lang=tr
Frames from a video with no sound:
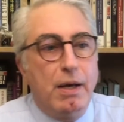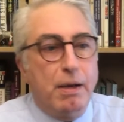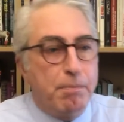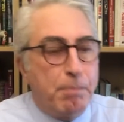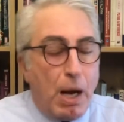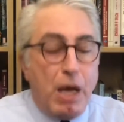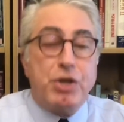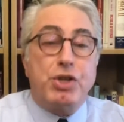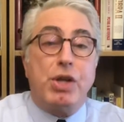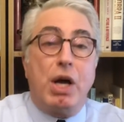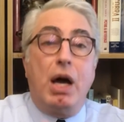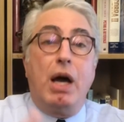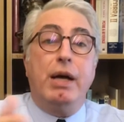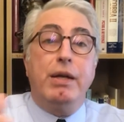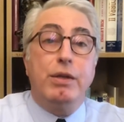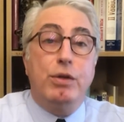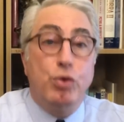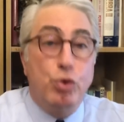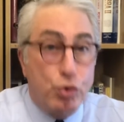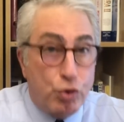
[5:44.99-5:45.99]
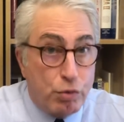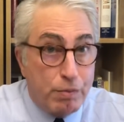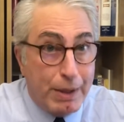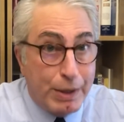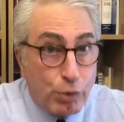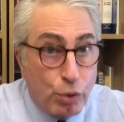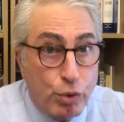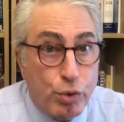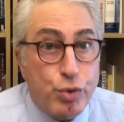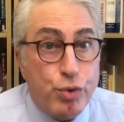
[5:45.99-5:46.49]
Başta hangi
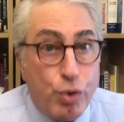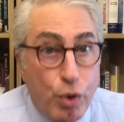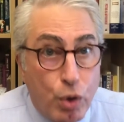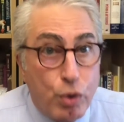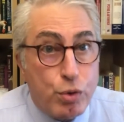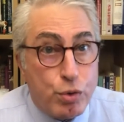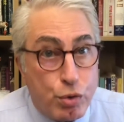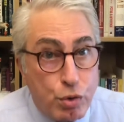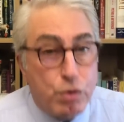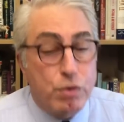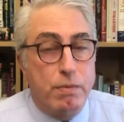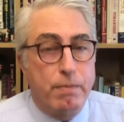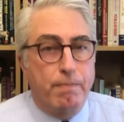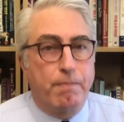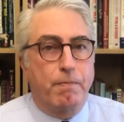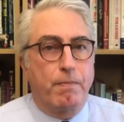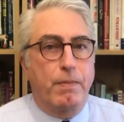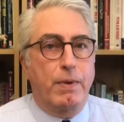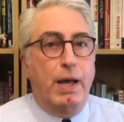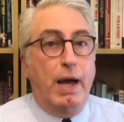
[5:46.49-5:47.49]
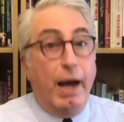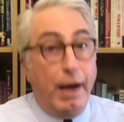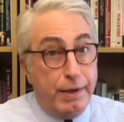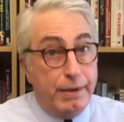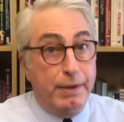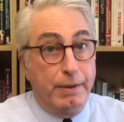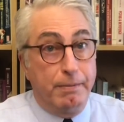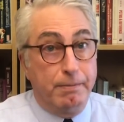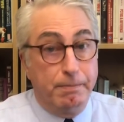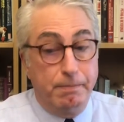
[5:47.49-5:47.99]
hükümet olursa olsun aynı.